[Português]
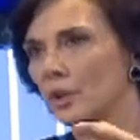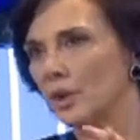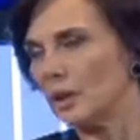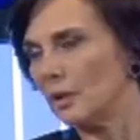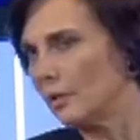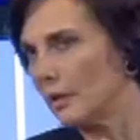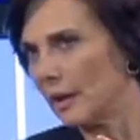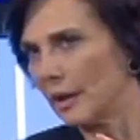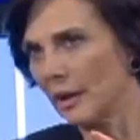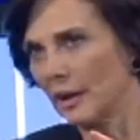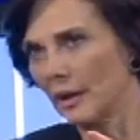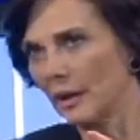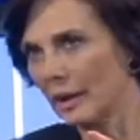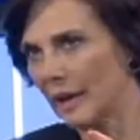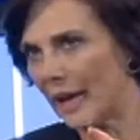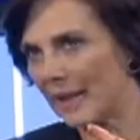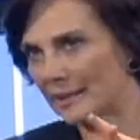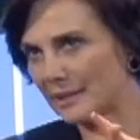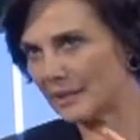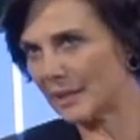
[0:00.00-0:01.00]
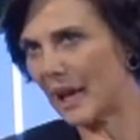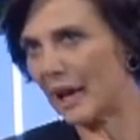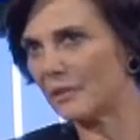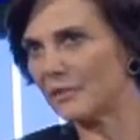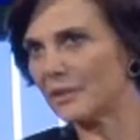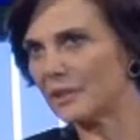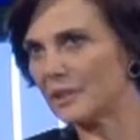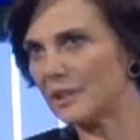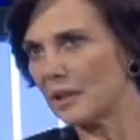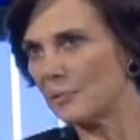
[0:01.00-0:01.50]
que é,
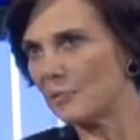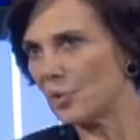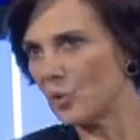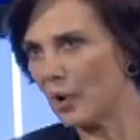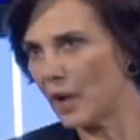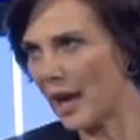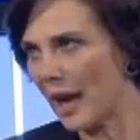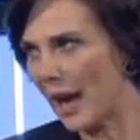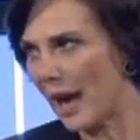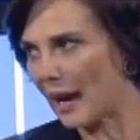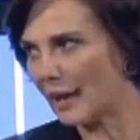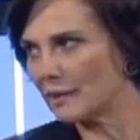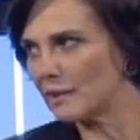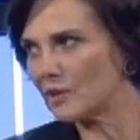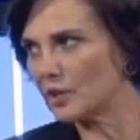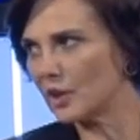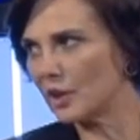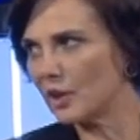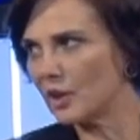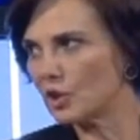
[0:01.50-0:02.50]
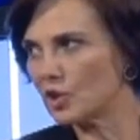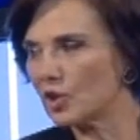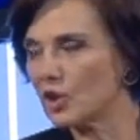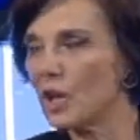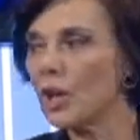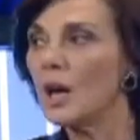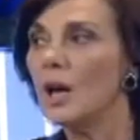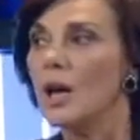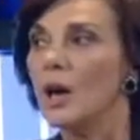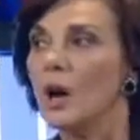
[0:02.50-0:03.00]
gastava 100 mil reais de
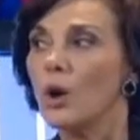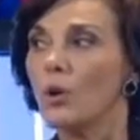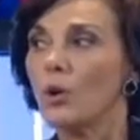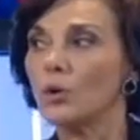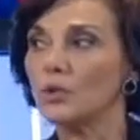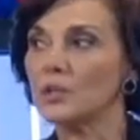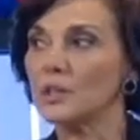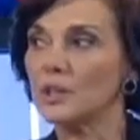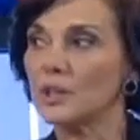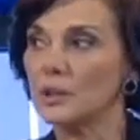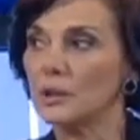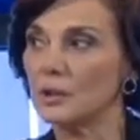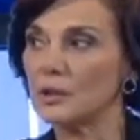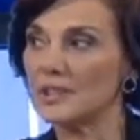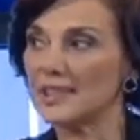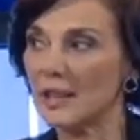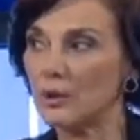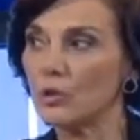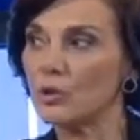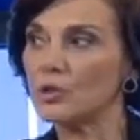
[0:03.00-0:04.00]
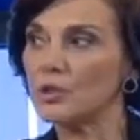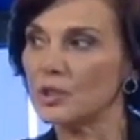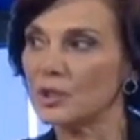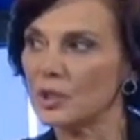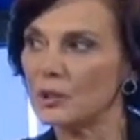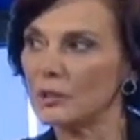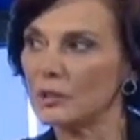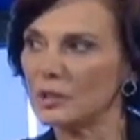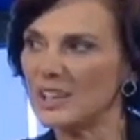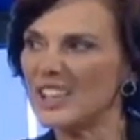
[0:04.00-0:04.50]
energia está
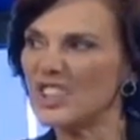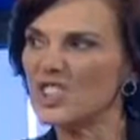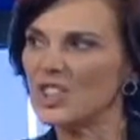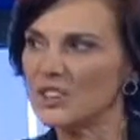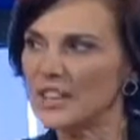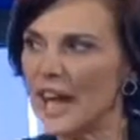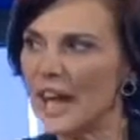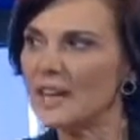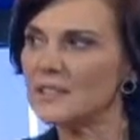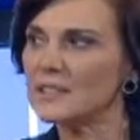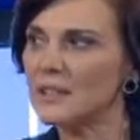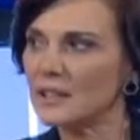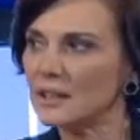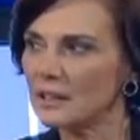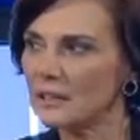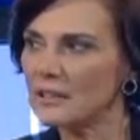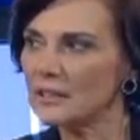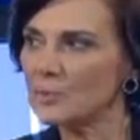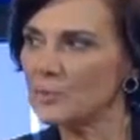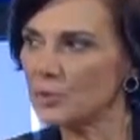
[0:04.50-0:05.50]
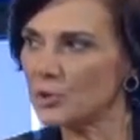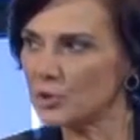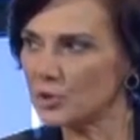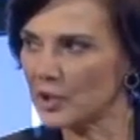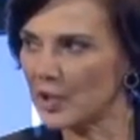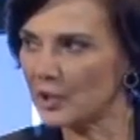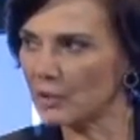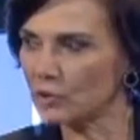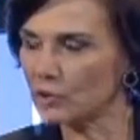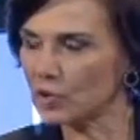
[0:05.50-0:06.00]
conseguindo ter de 10% a 15% Isso,
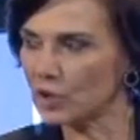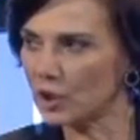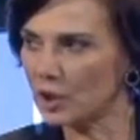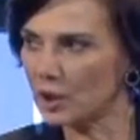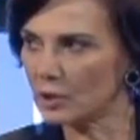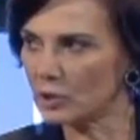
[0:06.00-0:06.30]
de redução.